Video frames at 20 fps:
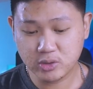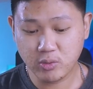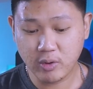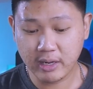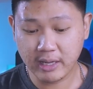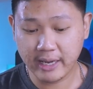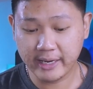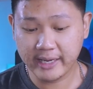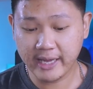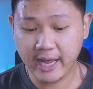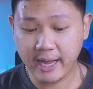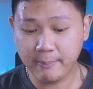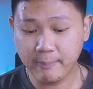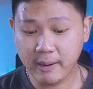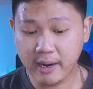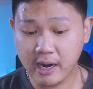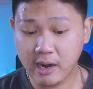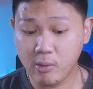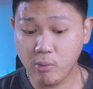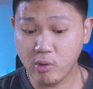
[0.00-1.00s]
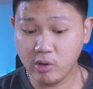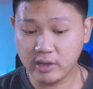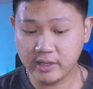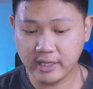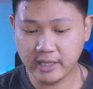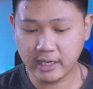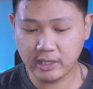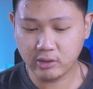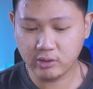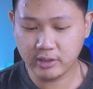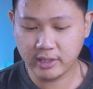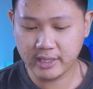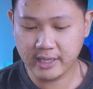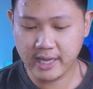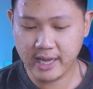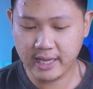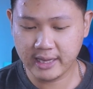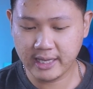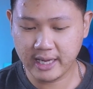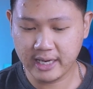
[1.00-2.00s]
suaranya, apakah worth it atau
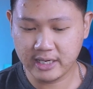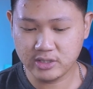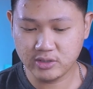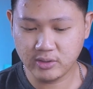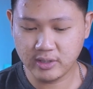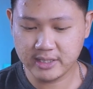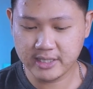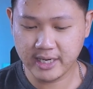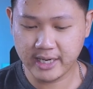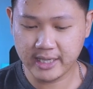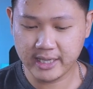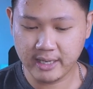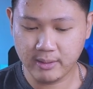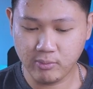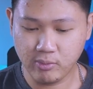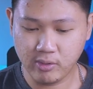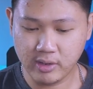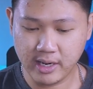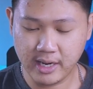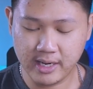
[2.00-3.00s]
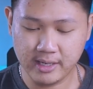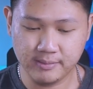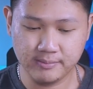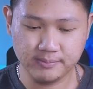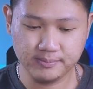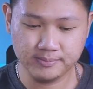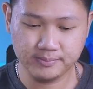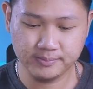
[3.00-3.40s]
tidak? Langsung aja kita buka.